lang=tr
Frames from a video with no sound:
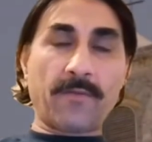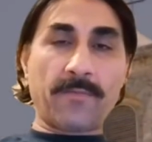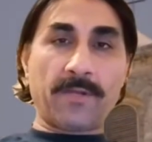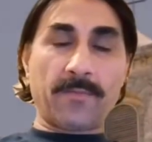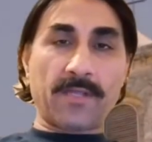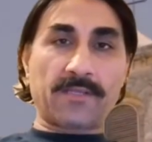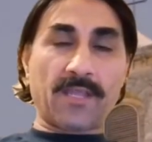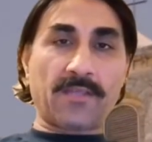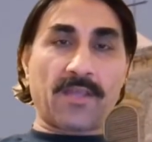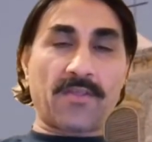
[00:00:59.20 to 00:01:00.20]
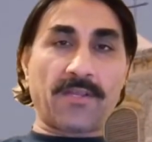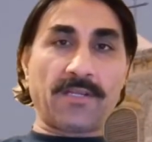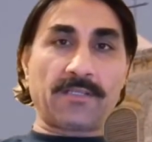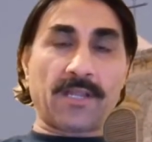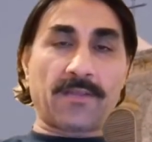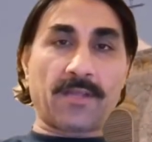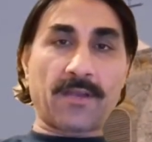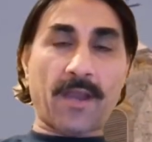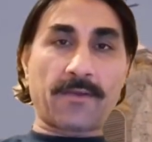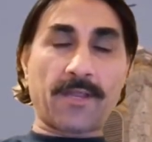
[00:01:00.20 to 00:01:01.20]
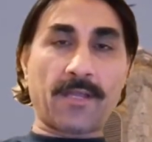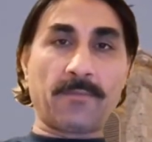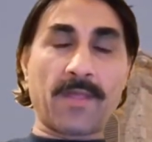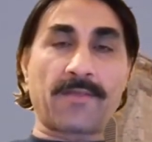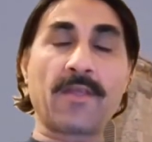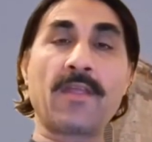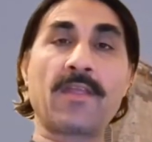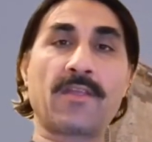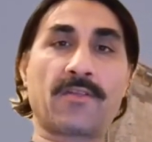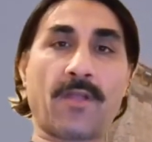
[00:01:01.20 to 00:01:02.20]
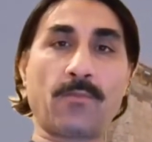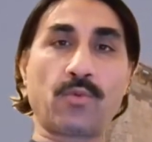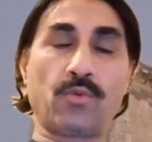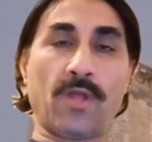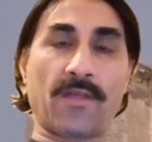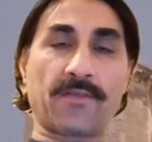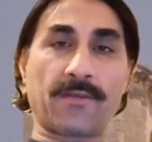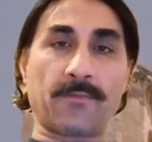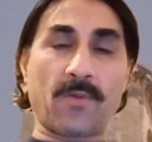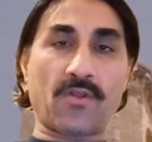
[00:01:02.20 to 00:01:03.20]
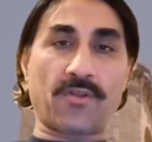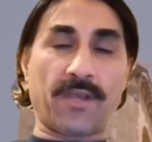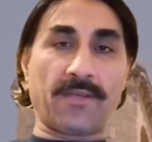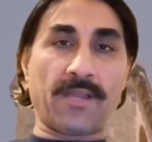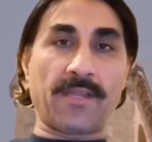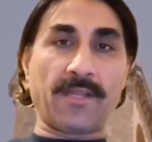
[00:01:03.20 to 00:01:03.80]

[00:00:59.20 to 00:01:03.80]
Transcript: ve bilmekten kesinlikle zarar gelmez. İslam dünyasının başına ne